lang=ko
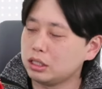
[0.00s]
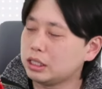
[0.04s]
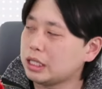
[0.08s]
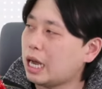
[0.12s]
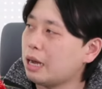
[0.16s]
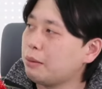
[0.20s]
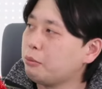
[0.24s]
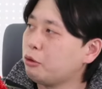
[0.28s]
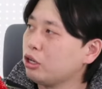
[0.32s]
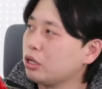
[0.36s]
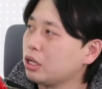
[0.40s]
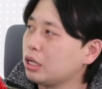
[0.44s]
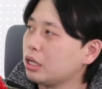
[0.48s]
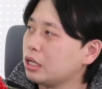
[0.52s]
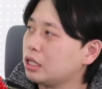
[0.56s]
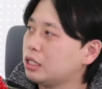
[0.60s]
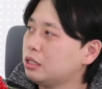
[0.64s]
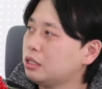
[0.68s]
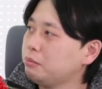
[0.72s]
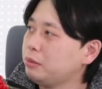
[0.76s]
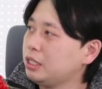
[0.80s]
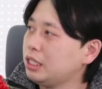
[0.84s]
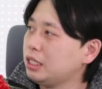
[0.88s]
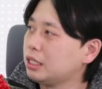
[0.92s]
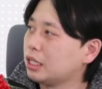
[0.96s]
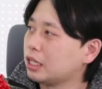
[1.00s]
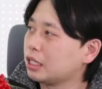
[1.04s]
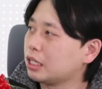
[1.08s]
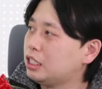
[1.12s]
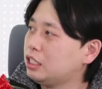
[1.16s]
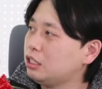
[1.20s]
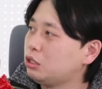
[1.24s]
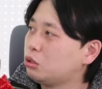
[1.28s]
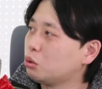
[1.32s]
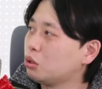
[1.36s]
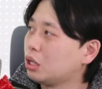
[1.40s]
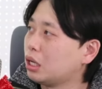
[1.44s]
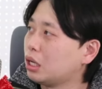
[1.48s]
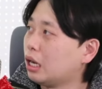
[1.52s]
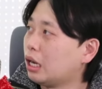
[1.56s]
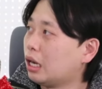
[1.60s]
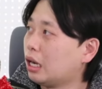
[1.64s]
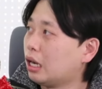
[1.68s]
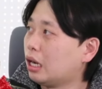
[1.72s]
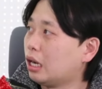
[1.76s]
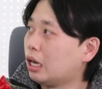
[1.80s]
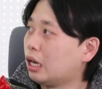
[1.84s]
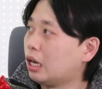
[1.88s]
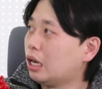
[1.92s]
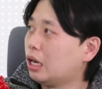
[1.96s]
3월에 금리나
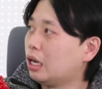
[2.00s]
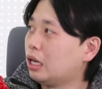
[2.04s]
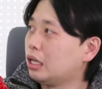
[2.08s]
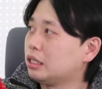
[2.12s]
기조가